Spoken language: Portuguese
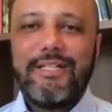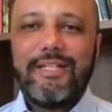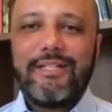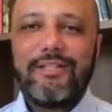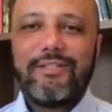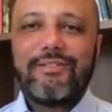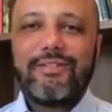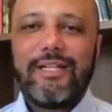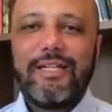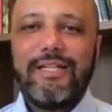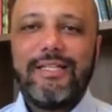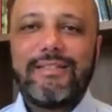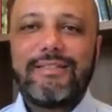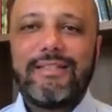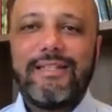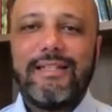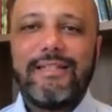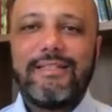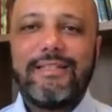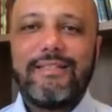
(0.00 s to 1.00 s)
dia, doutora
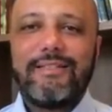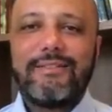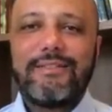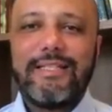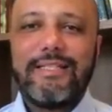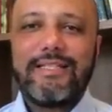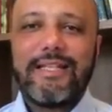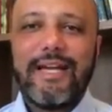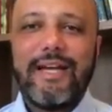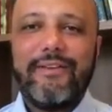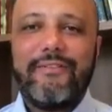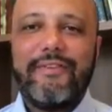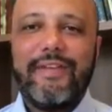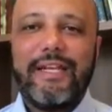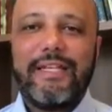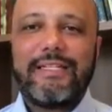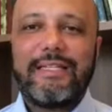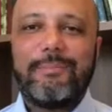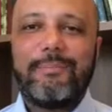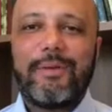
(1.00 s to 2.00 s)
Alessandra. Não sei se a
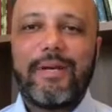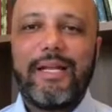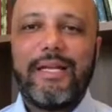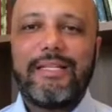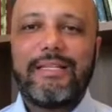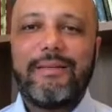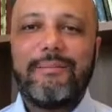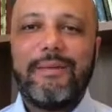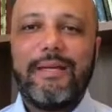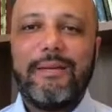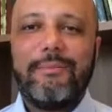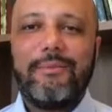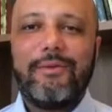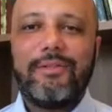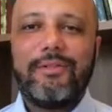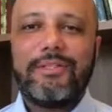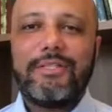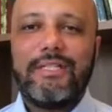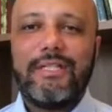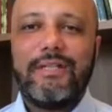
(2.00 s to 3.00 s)
Ravena está por aí também. Bom
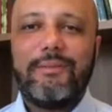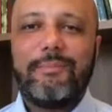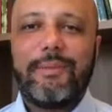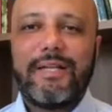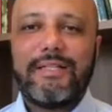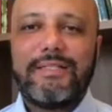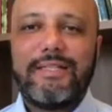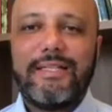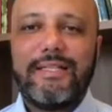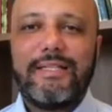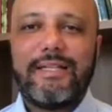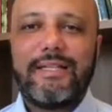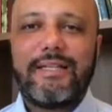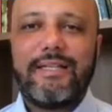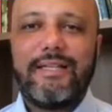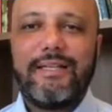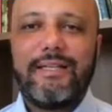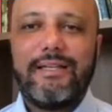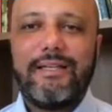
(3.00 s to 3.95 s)
a dia. Ravena, Ravena, está